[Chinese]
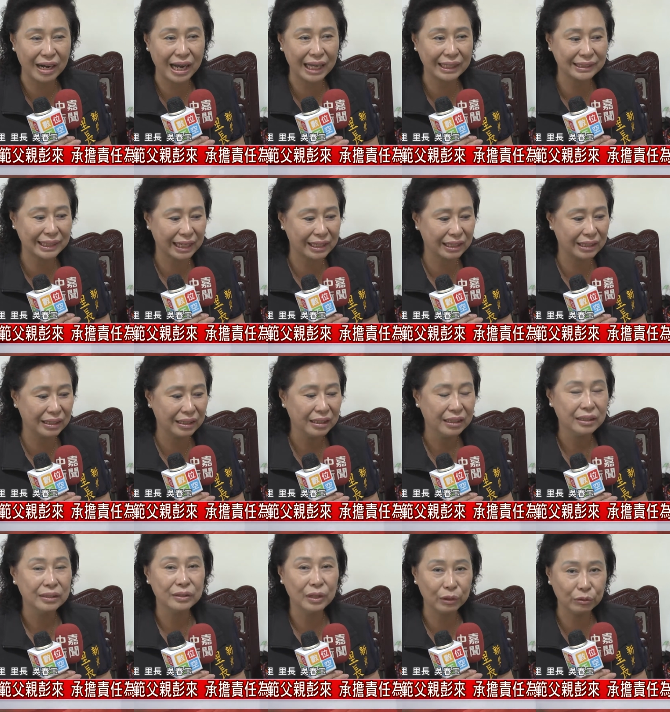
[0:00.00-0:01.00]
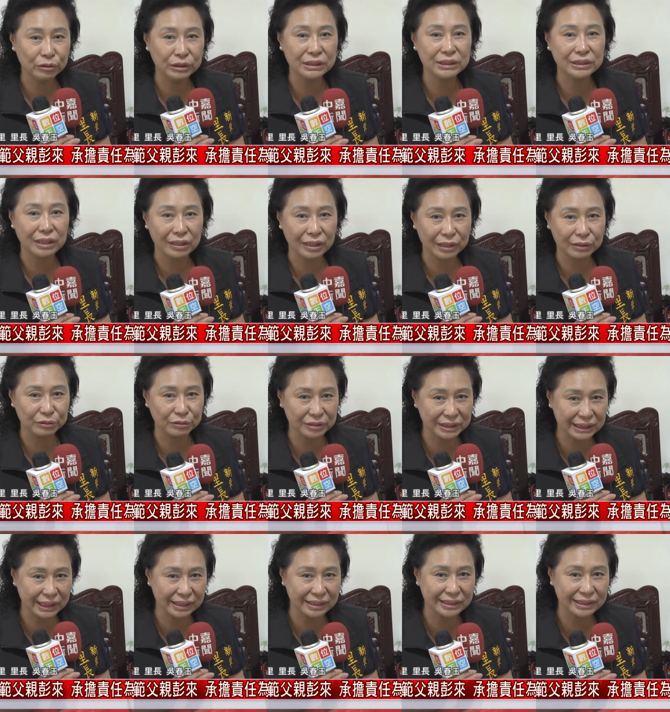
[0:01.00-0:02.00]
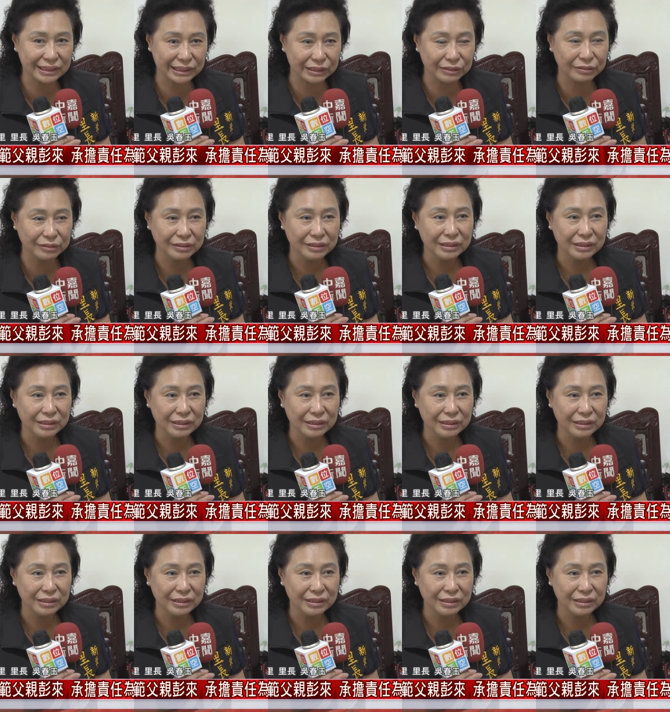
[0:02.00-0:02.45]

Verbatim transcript: 啊，大家拢非常的有成就。